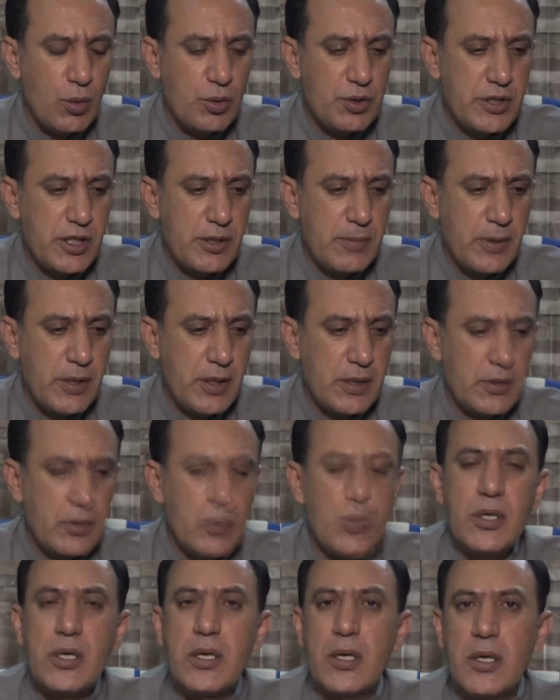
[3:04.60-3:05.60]
उसके बाद
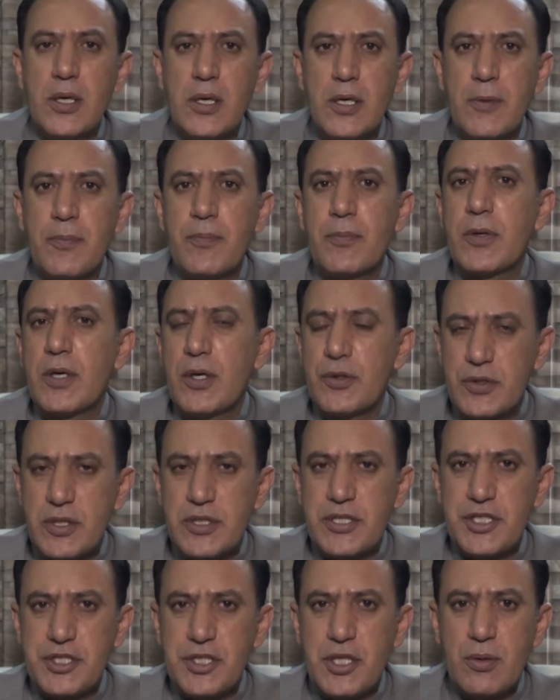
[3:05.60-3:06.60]
उनका
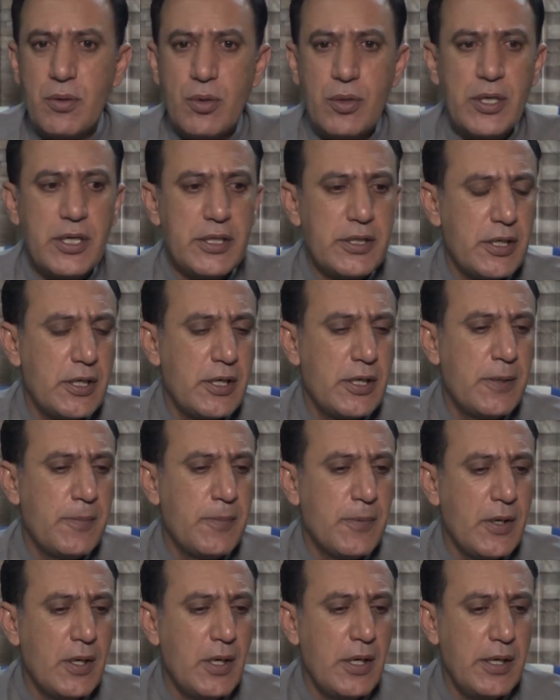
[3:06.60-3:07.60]
कंसल्टेशन होना था
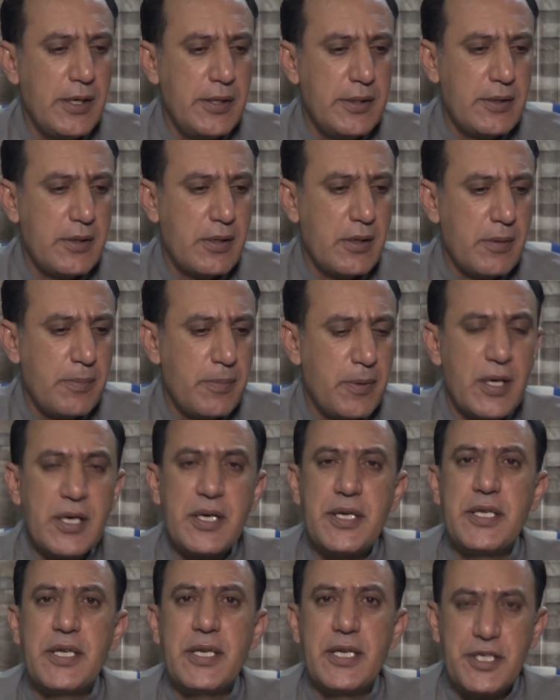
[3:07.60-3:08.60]
इंट्रा
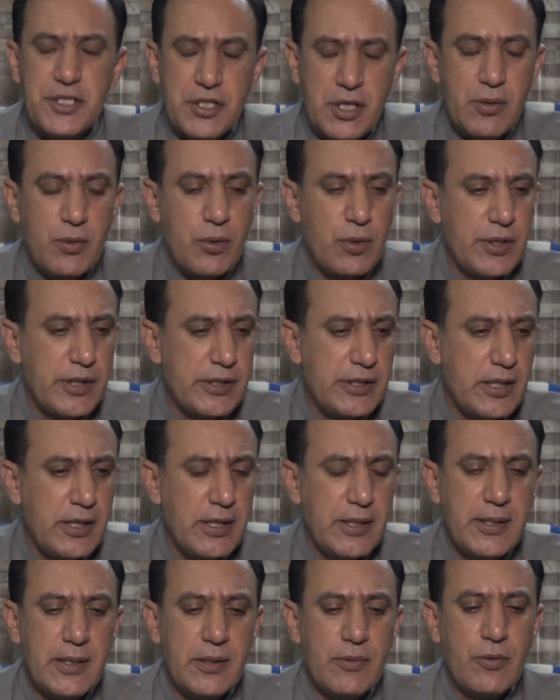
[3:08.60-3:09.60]
पार्टी इलेक्शन होने थे
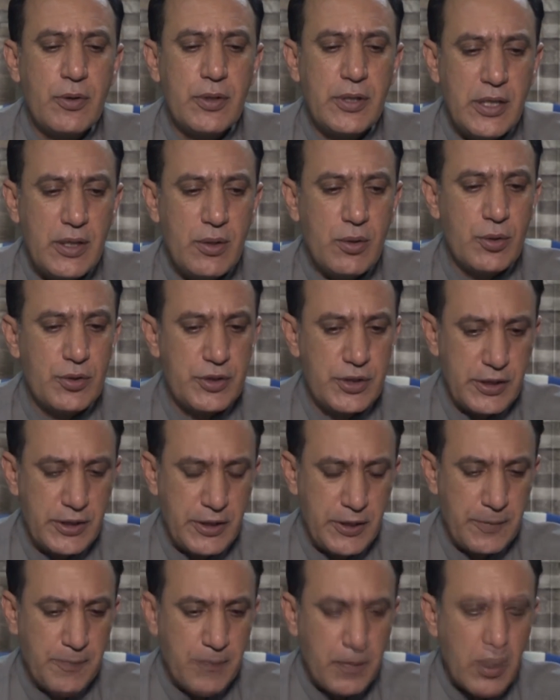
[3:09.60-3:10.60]
लेकिन वो नहीं हो
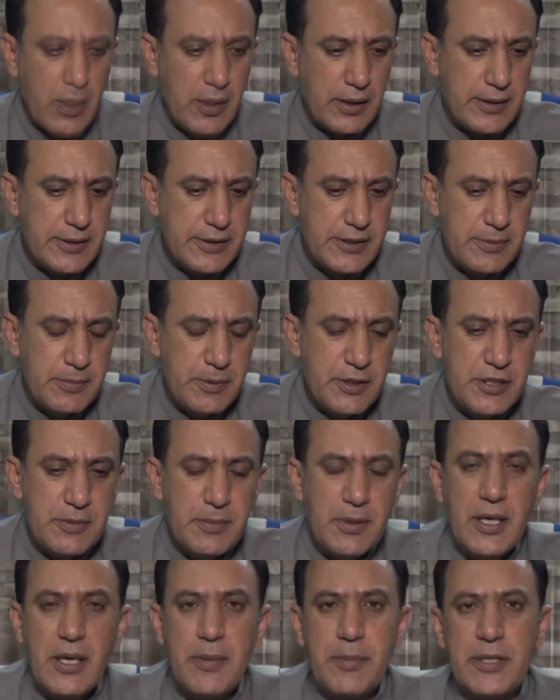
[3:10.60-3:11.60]
सके लेकिन इसी बीच
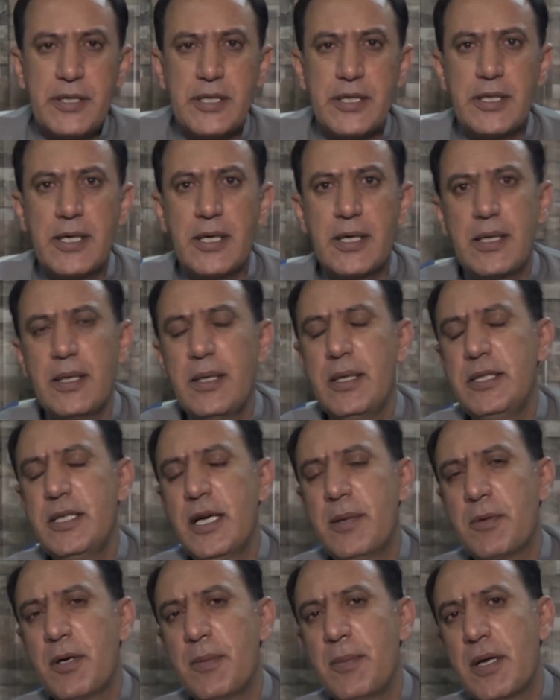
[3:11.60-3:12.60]
में आपने देखा कि
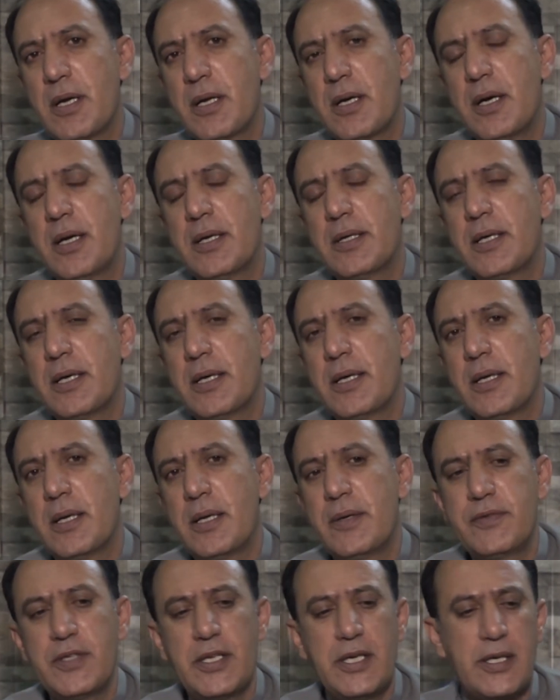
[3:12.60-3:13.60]
जाम कमाल ख़ान के
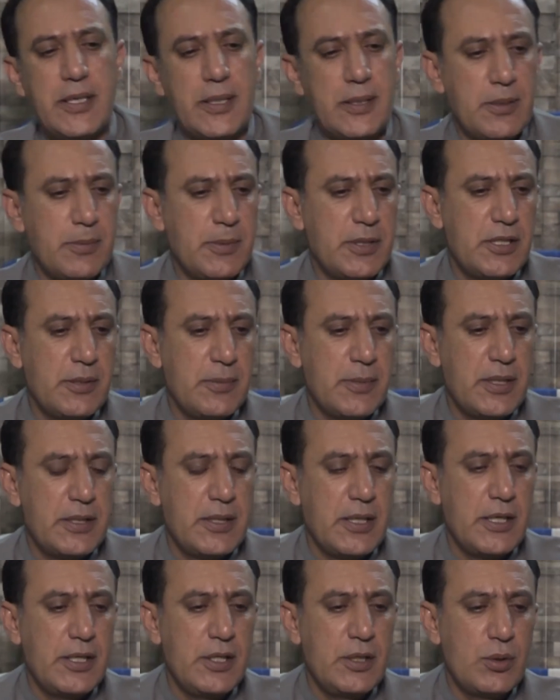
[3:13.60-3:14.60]
ख़िलाफ़ तहरीक अदम
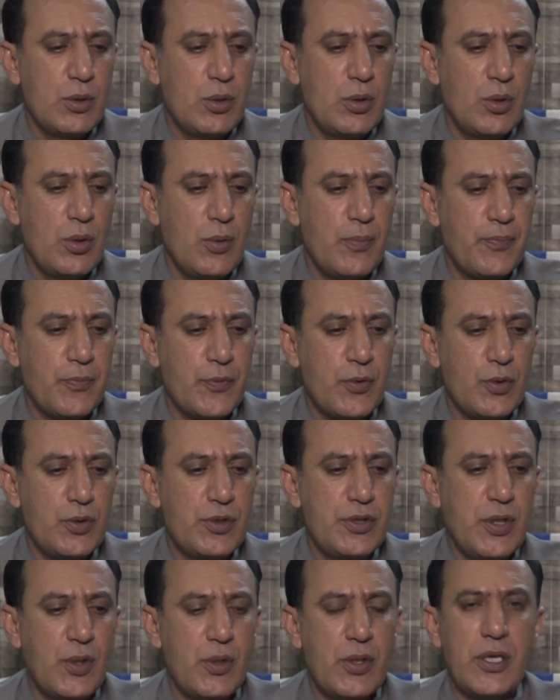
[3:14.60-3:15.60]
अतमाद आई तो उस
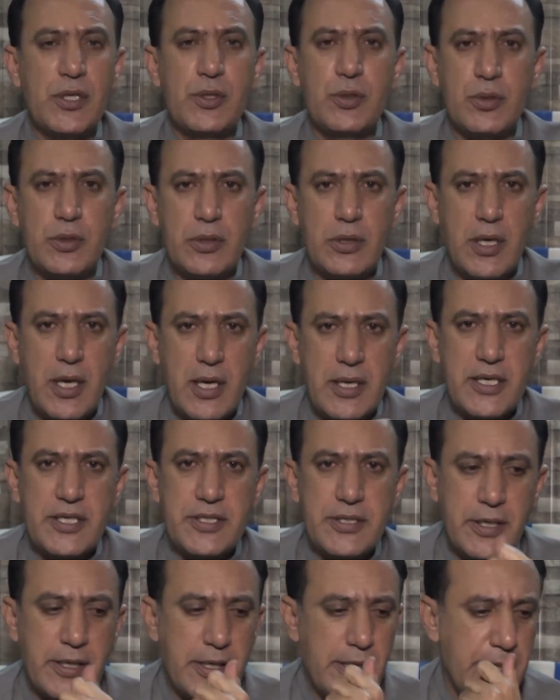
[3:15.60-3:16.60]
दौरान जो
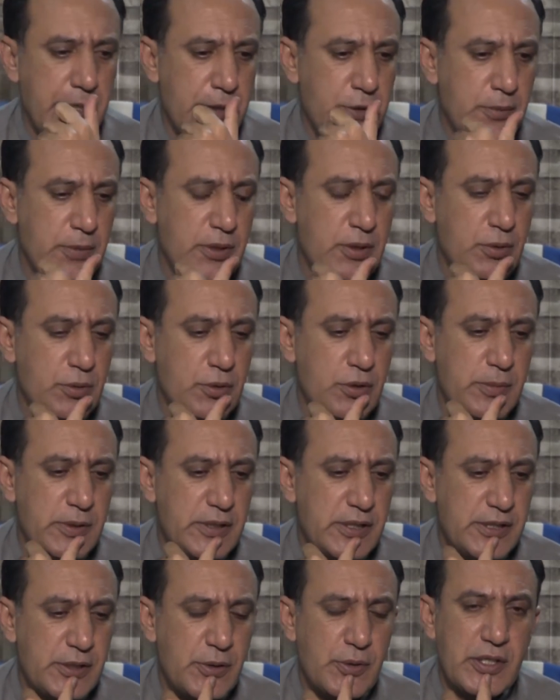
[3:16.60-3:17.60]
नाराज़ दड़ा है जो मीर
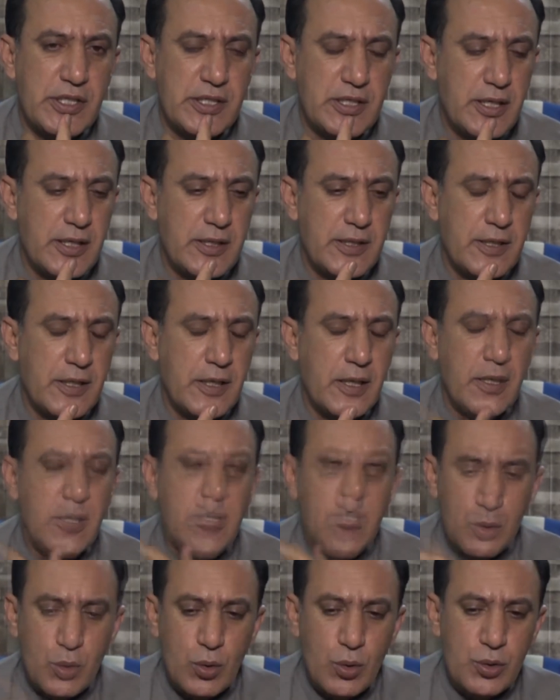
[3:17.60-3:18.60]
कुदुलबिजंजो के साथ था
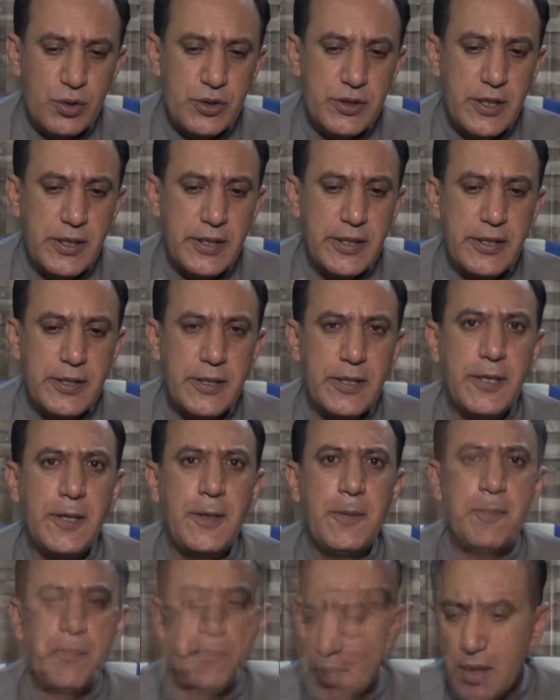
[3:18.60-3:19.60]
तो उस दड़े ने
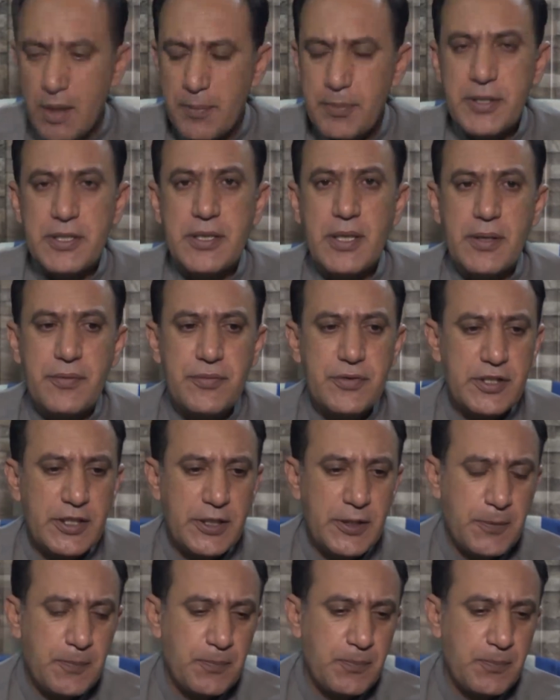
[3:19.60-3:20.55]
अपनी तरफ से